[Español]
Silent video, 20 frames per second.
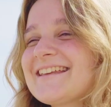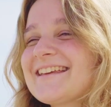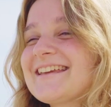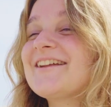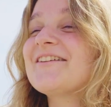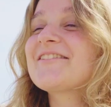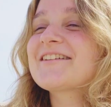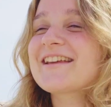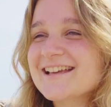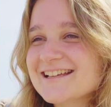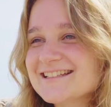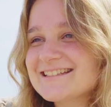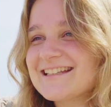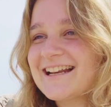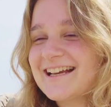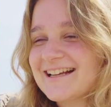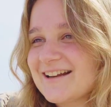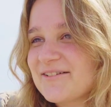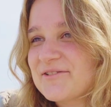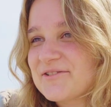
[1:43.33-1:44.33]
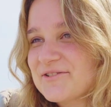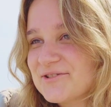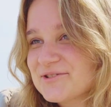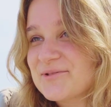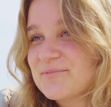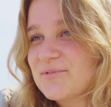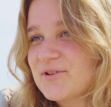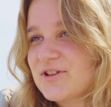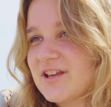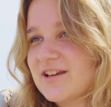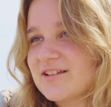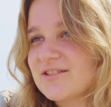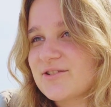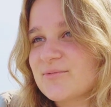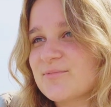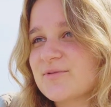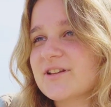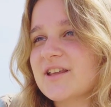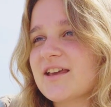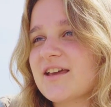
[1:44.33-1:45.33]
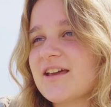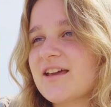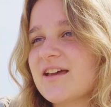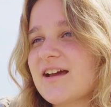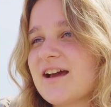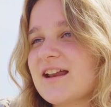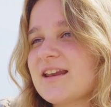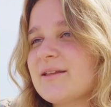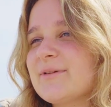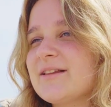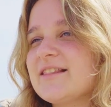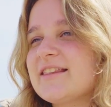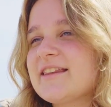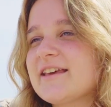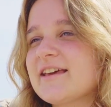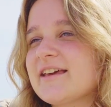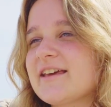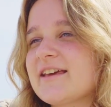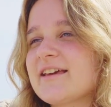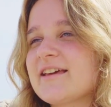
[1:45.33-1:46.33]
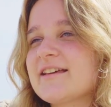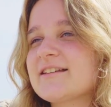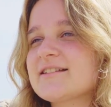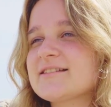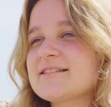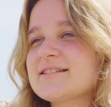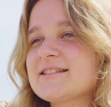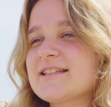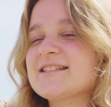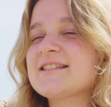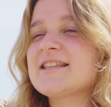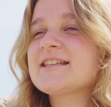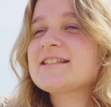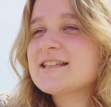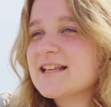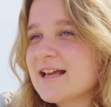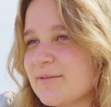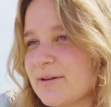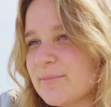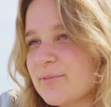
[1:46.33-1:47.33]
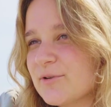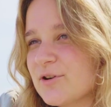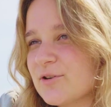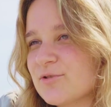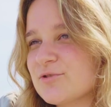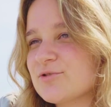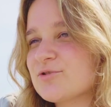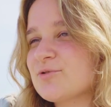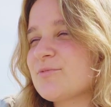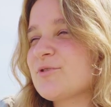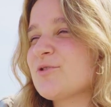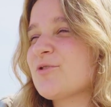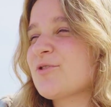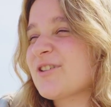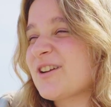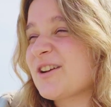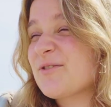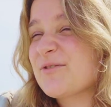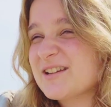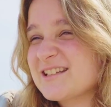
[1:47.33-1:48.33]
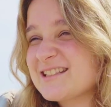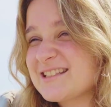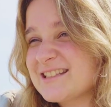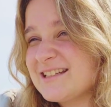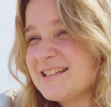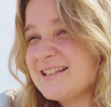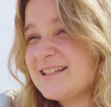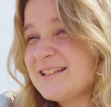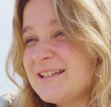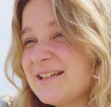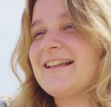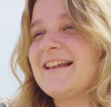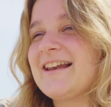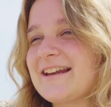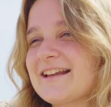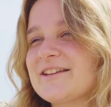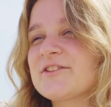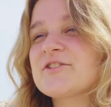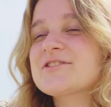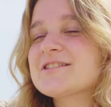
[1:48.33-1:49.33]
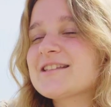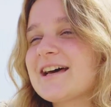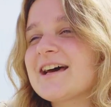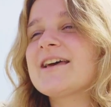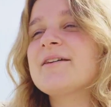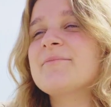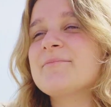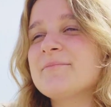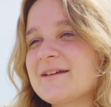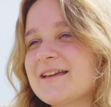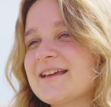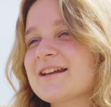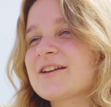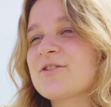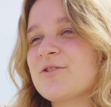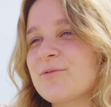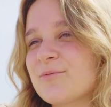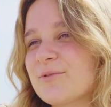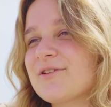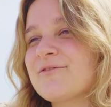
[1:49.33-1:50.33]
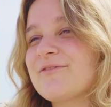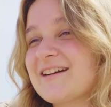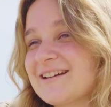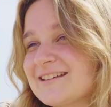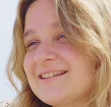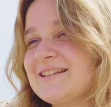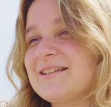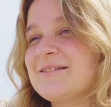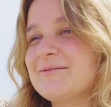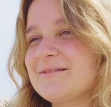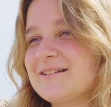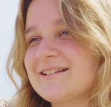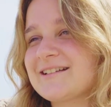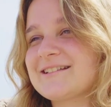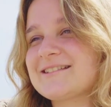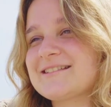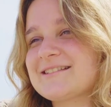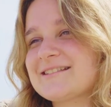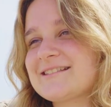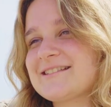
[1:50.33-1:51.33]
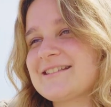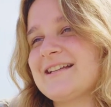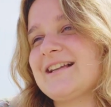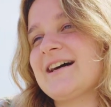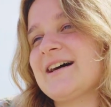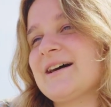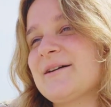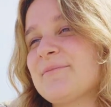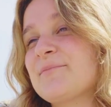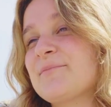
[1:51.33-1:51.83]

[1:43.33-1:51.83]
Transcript: Creo que aquí está la clave de nuestro proyecto, porque a nivel de si es deseable por el consumidor, creo que sí. El reto está en ver cómo de factible será